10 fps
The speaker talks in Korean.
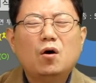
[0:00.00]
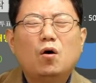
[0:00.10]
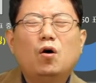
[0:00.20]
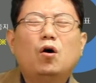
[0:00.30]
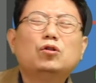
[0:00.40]

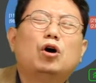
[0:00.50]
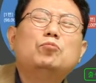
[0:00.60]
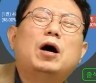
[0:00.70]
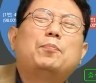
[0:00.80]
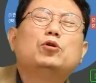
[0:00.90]
어
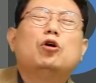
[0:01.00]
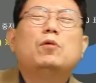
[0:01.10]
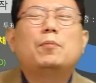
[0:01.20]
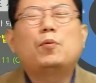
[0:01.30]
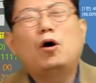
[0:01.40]
너무 아파 너무
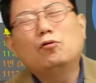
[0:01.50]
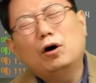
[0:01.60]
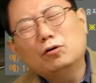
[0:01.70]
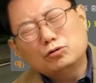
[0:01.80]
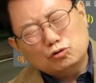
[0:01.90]
아파
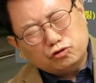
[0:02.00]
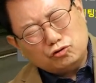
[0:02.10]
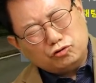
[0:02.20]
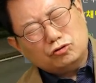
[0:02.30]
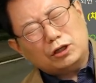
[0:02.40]
어 저 죽을
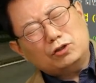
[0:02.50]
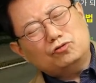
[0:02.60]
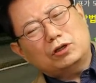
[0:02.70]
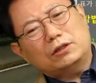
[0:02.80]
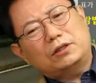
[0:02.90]
죽을 것 같아
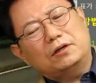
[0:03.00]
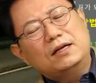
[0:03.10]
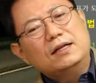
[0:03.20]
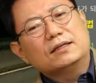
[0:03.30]
죽을 것 같아요